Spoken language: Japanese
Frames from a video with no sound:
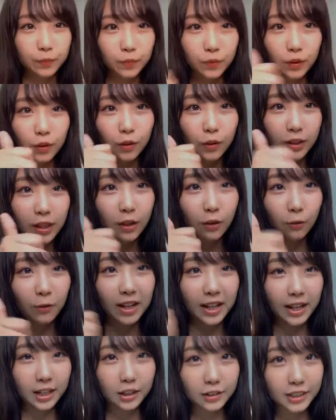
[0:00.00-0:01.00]
は
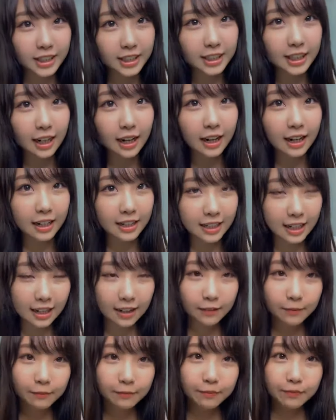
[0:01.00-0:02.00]
10時20分
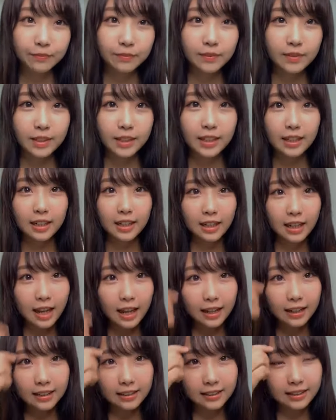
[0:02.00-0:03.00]
に会いましょう
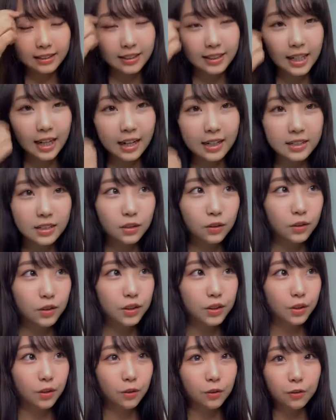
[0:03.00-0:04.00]
3週
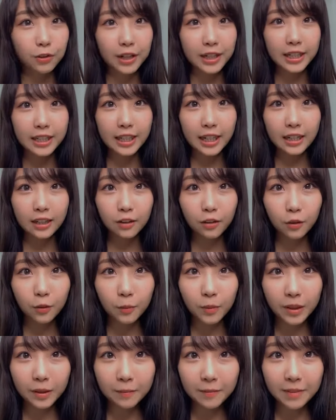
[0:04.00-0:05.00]
完了みんなあり
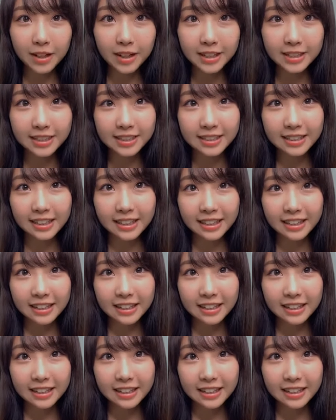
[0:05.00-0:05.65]
がとう